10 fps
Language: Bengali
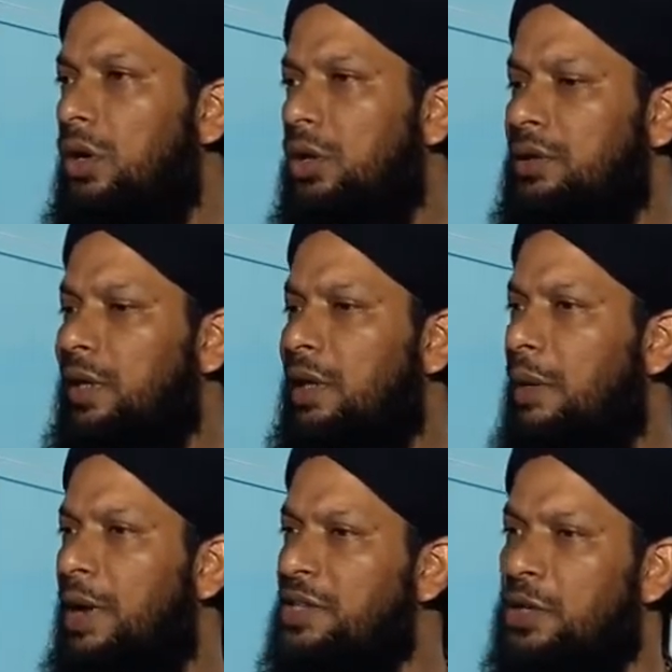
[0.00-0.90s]
অর্থাৎ
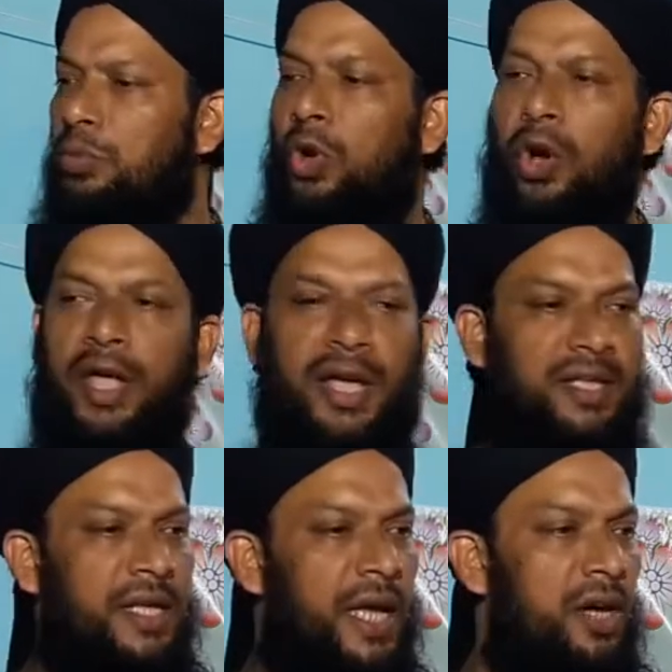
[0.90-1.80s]
নামাজে ভুল হয়ে
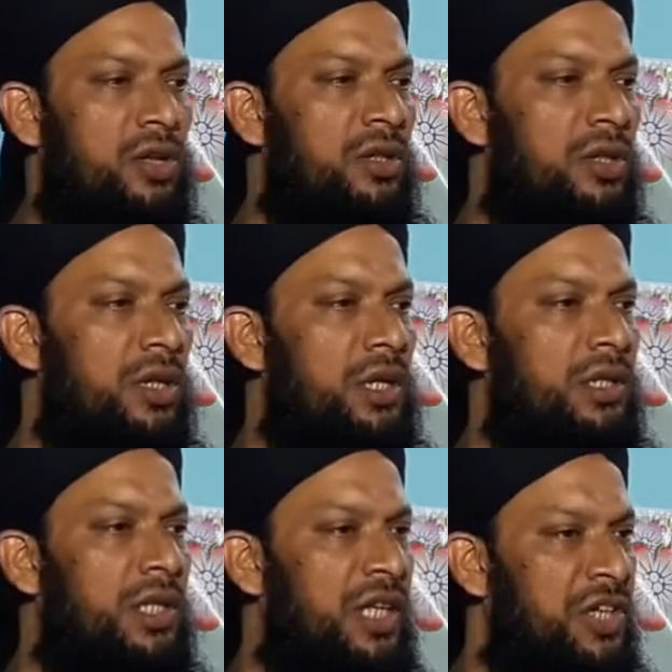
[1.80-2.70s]
গেছে এখন
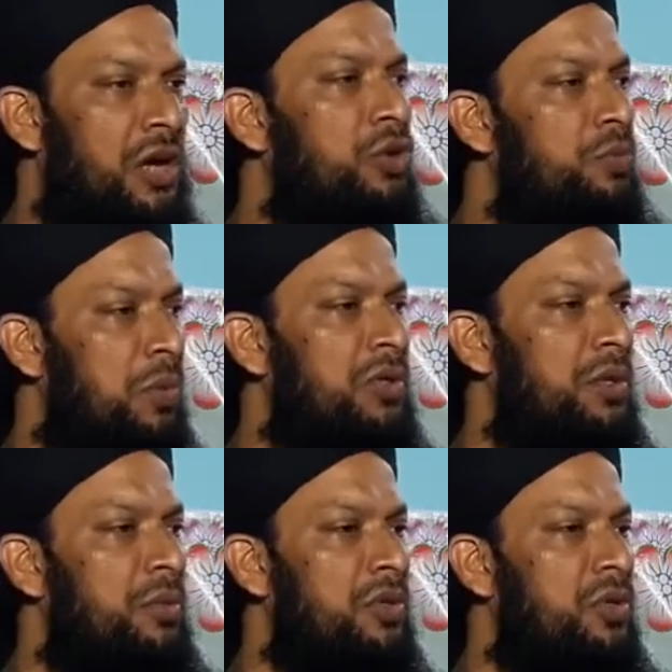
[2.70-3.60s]
তাসাহুদ
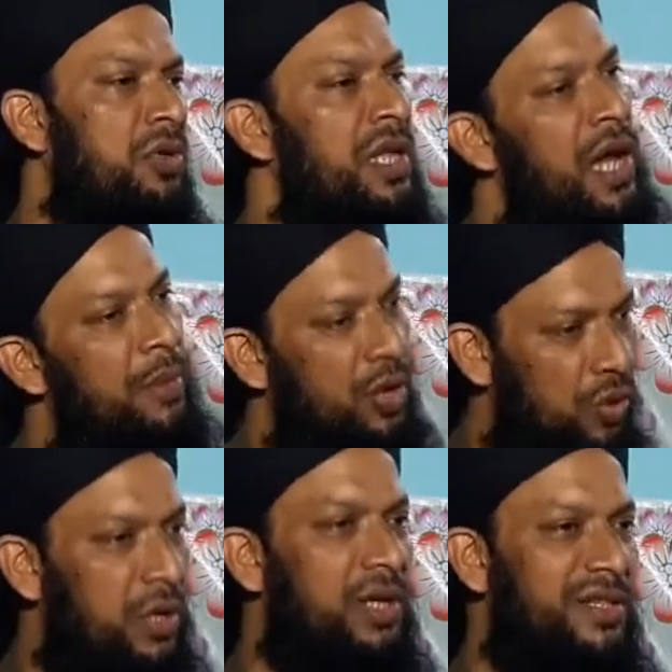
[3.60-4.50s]
পড়তে পড়তে ওই দিন আমারও
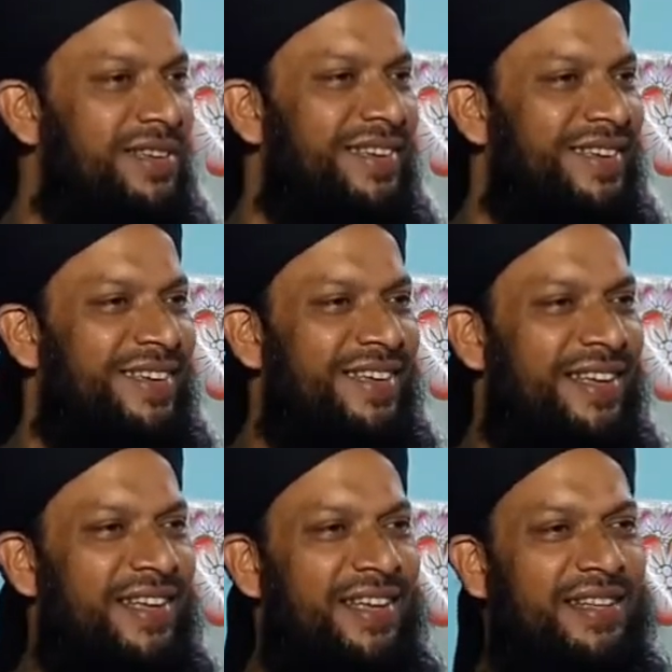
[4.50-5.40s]
হয়ে গেছে
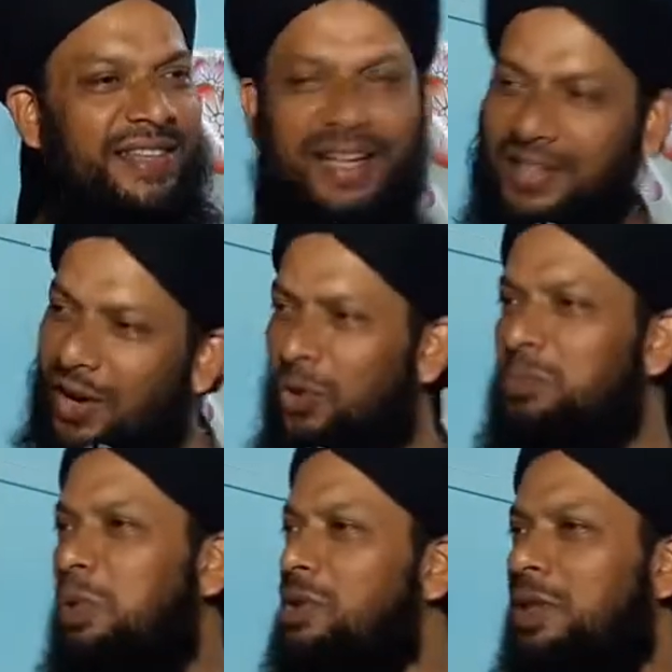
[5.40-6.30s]
তাশাহুদ
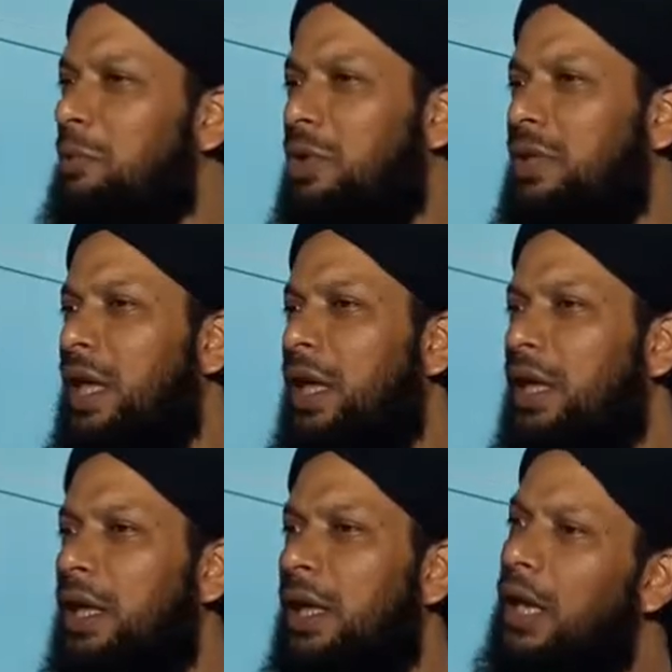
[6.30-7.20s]
পড়তে পড়তে
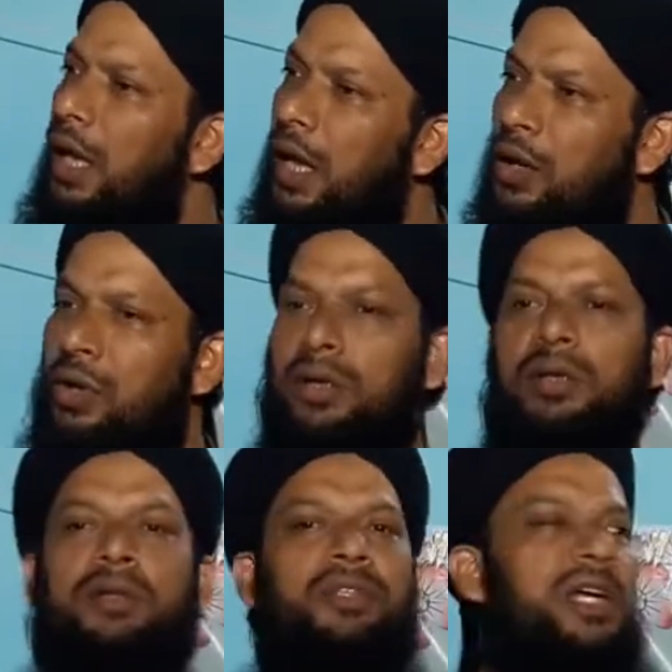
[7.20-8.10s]
এখন
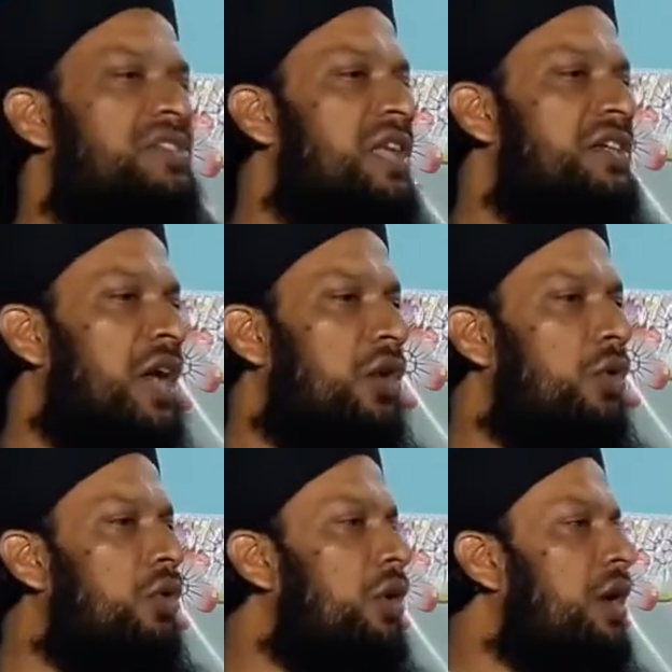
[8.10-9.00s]
সাজদা
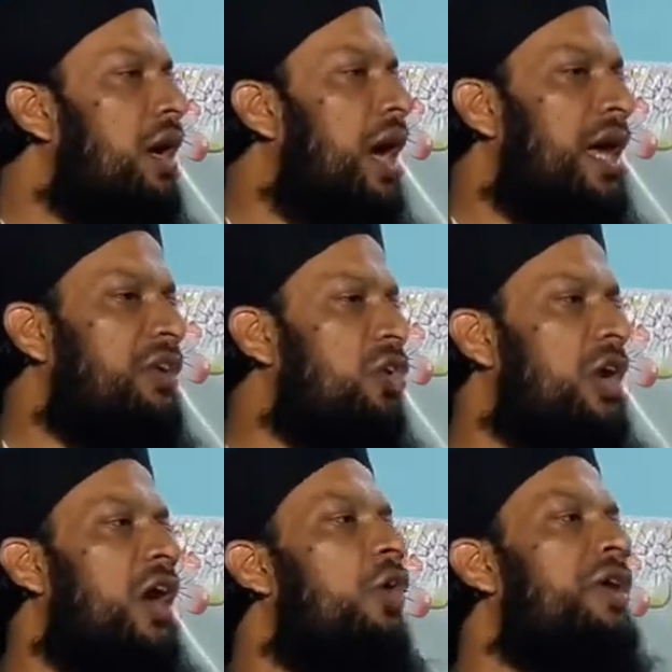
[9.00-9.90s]
সাহু আর
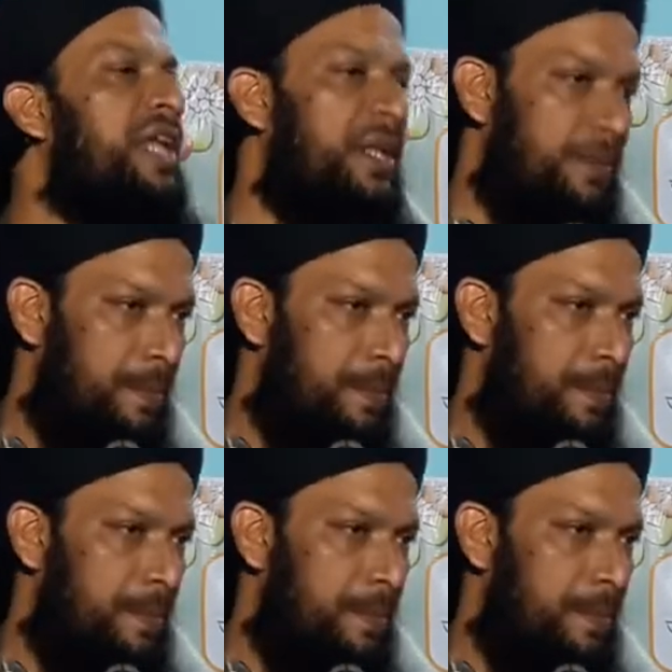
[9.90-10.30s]
করা হয়নি